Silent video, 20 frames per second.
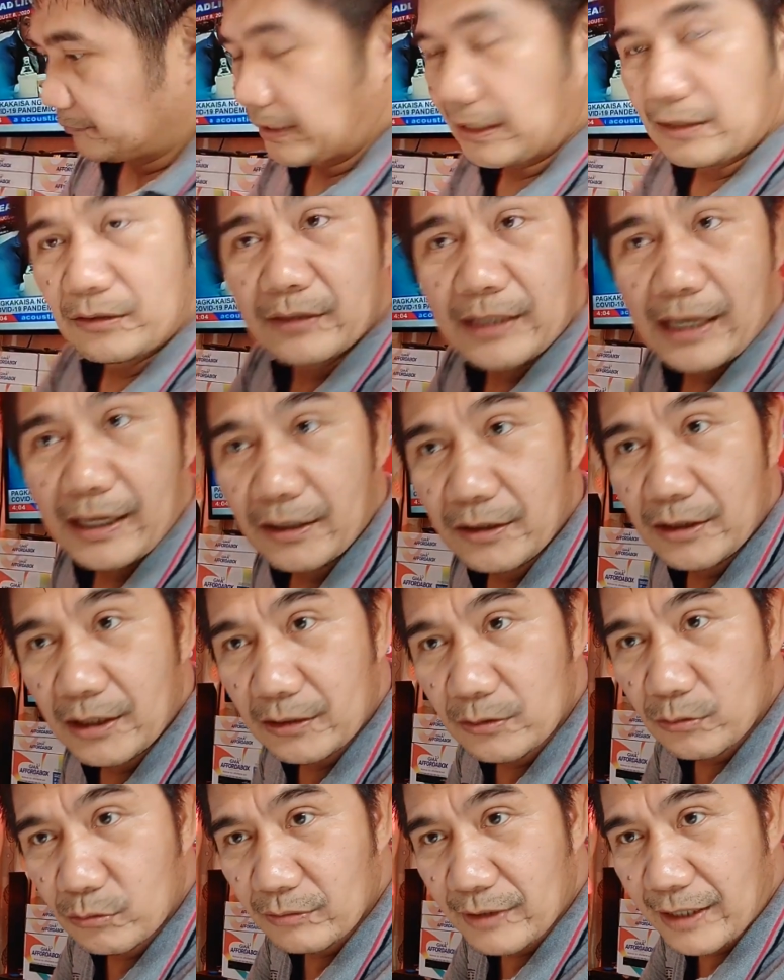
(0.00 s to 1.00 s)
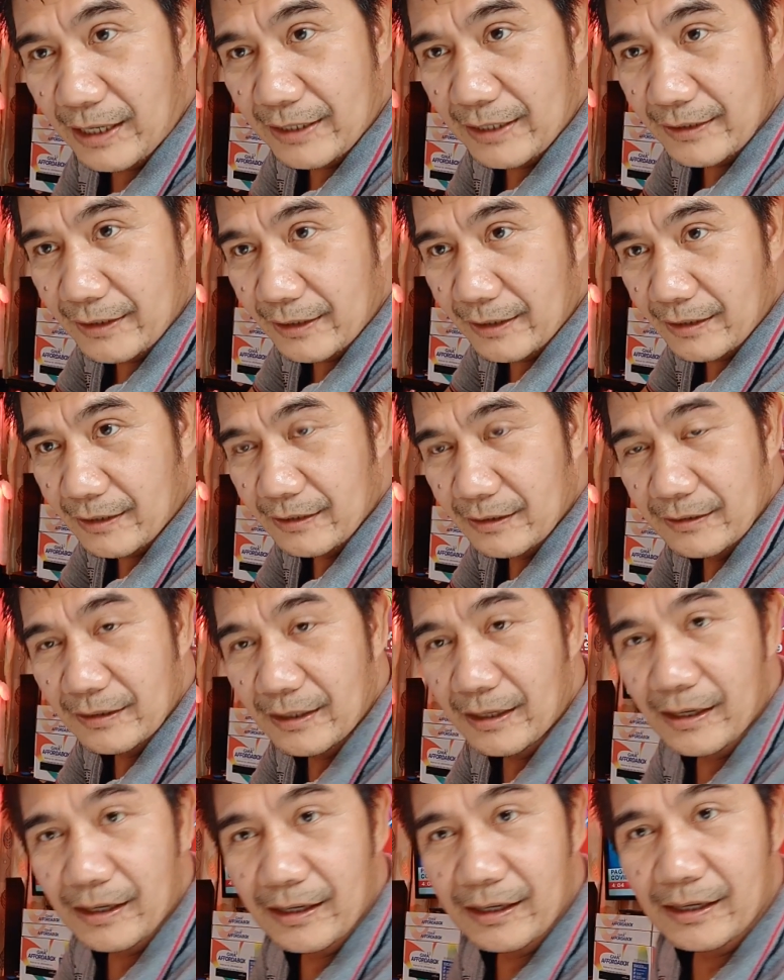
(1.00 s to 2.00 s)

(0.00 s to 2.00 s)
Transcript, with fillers: Meron tayo ditong dryer na